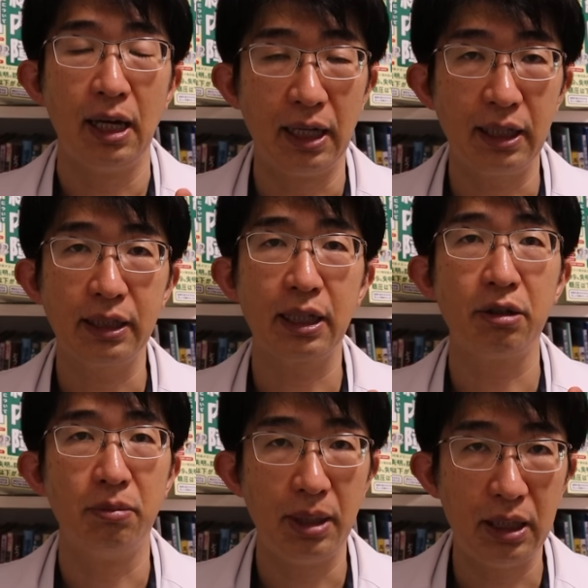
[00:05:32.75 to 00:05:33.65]
あなた
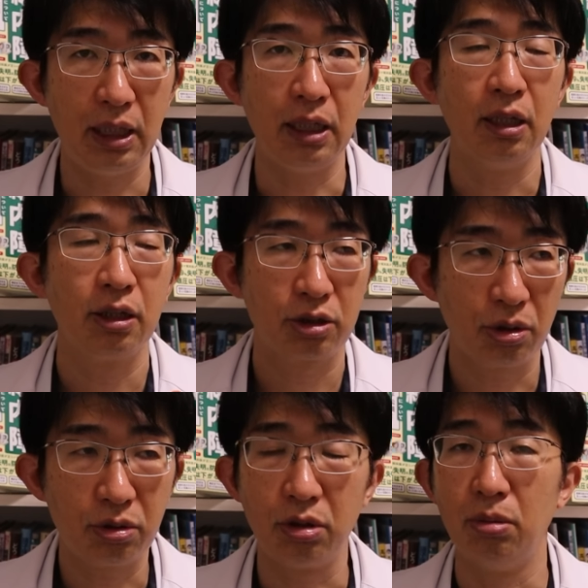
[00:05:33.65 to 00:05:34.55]
の目に
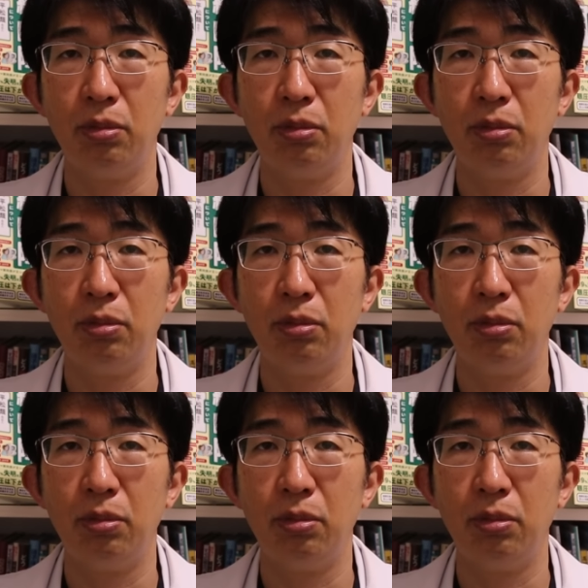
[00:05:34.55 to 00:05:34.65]
即